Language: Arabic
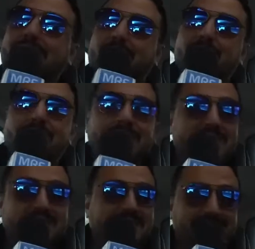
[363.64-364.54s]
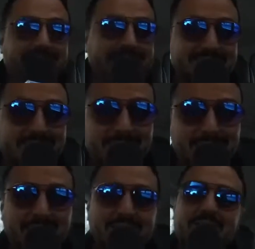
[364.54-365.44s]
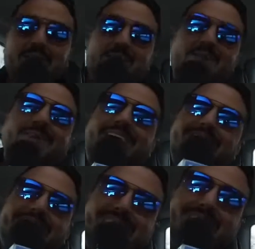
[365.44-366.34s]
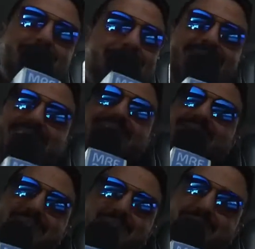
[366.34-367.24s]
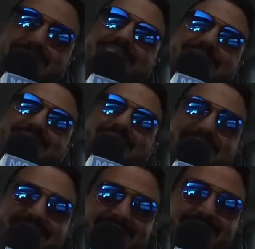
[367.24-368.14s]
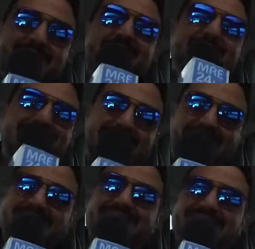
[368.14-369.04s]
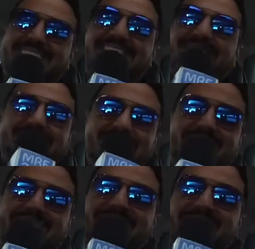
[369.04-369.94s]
العروبيه اللي ساكنين هنا حتى هما والله العظيم بالله الا راكم مزيانين بالله وساعه سعيده هذه شكرا